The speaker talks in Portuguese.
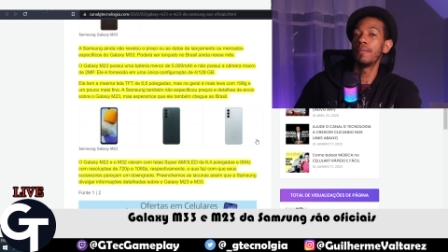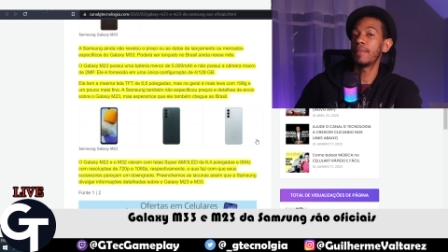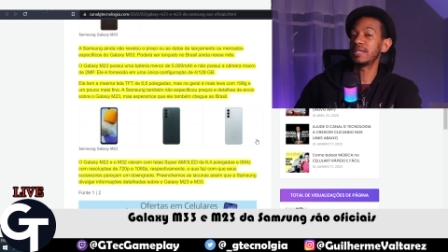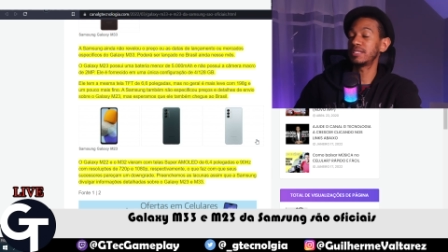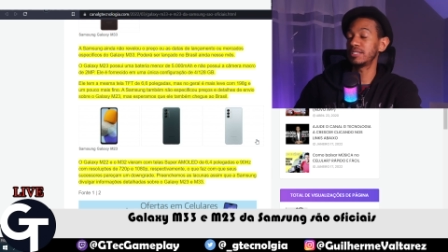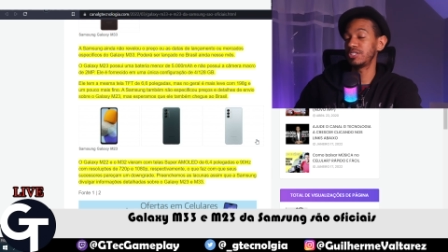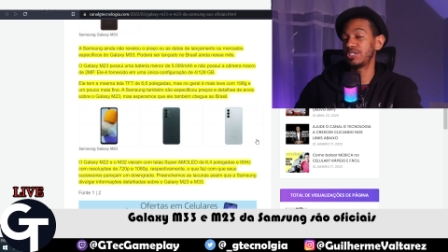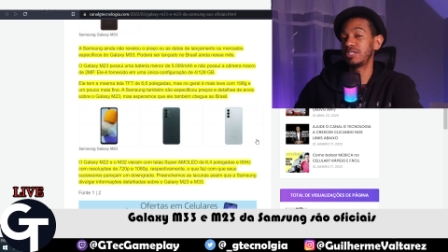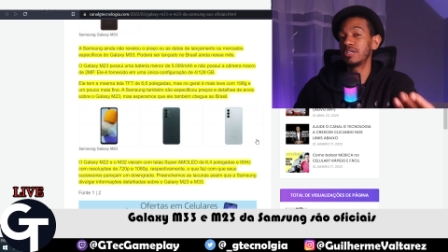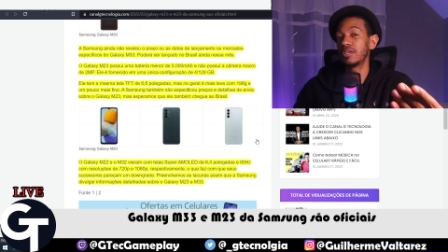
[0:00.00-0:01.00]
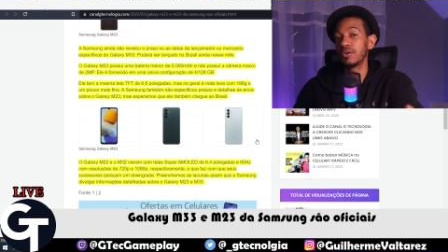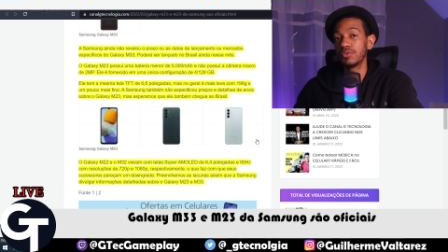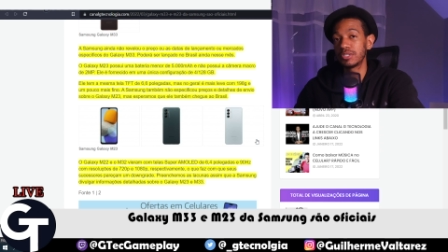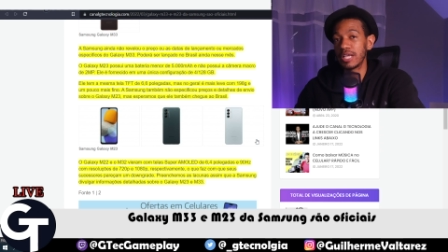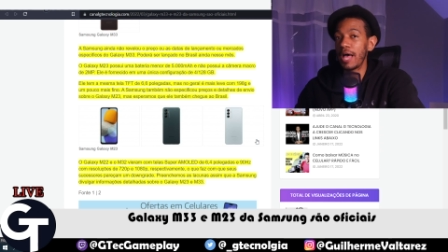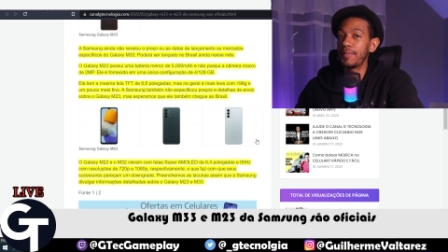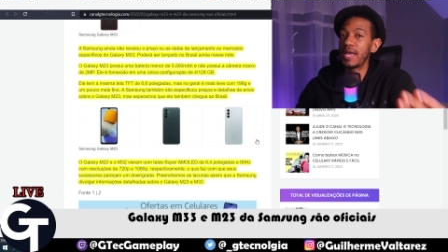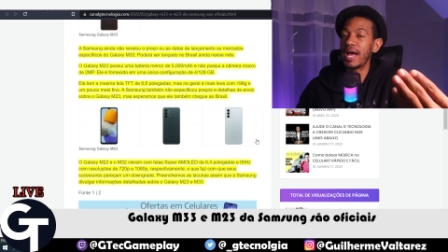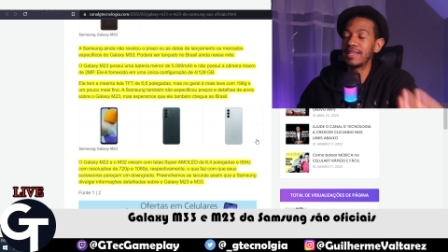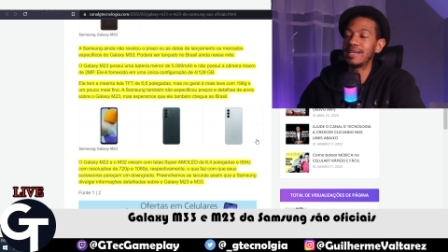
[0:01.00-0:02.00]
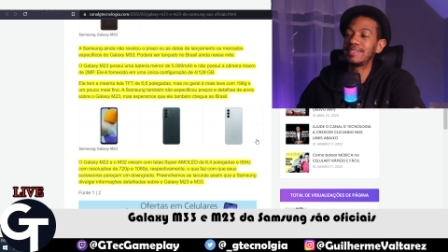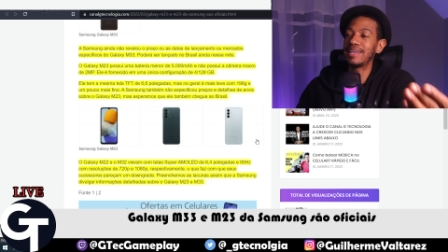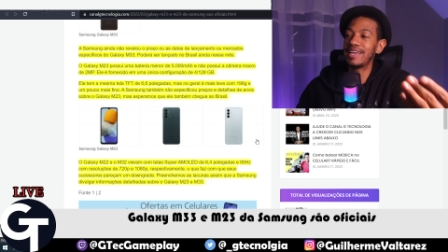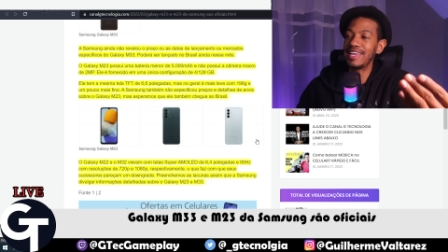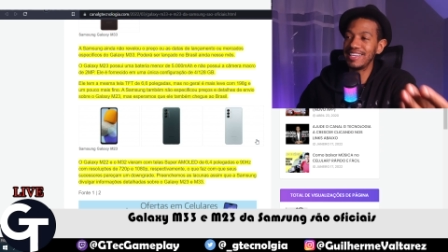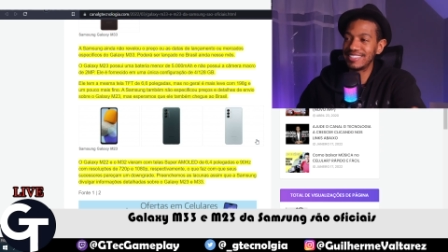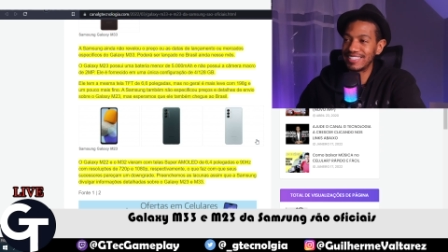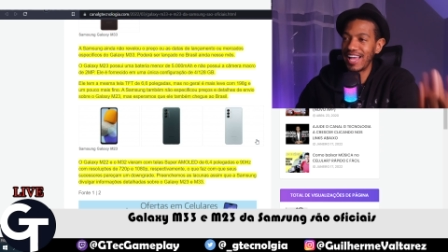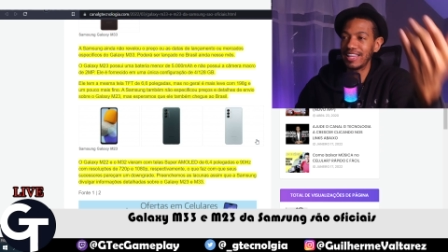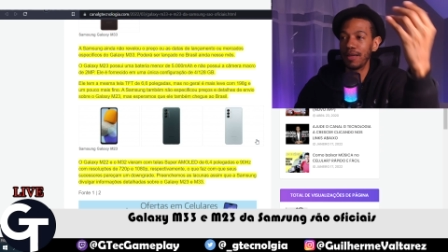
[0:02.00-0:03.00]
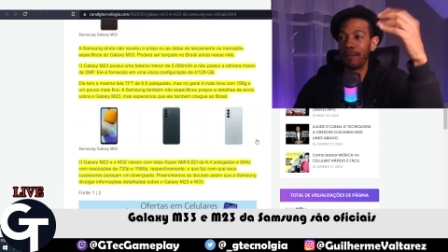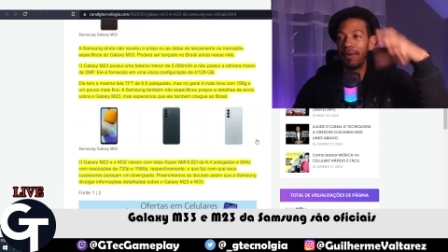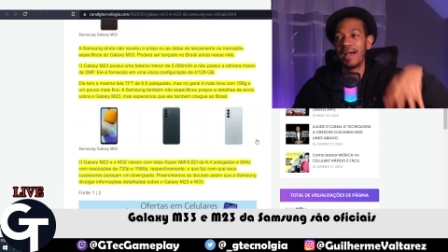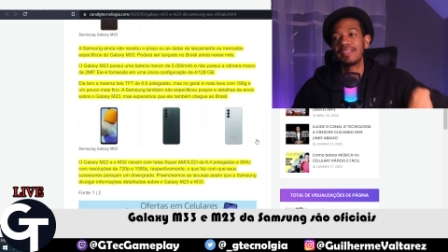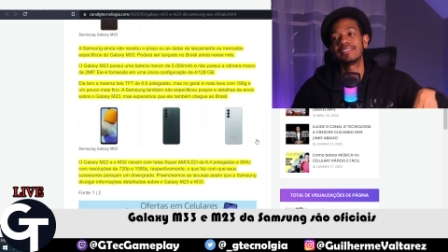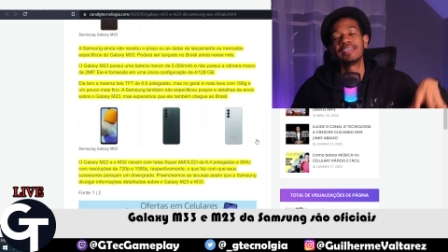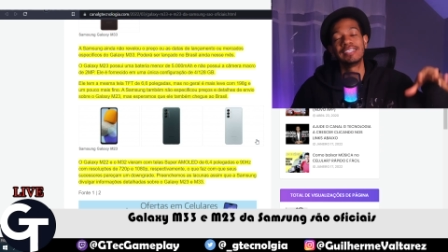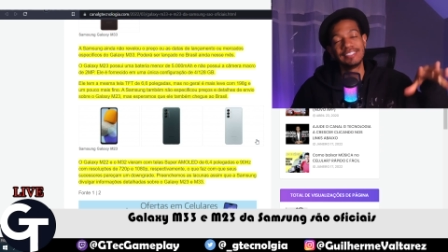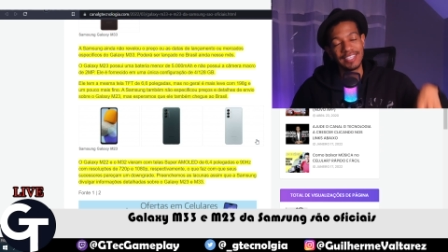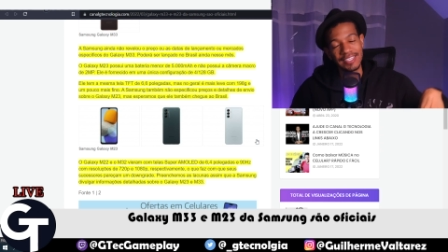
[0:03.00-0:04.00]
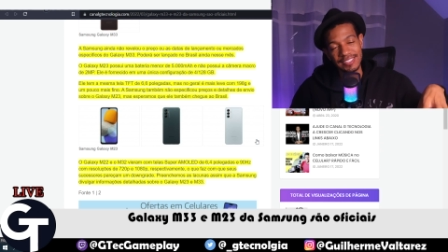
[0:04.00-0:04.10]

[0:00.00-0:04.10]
mas a gente ainda não sabe a data exata, mas já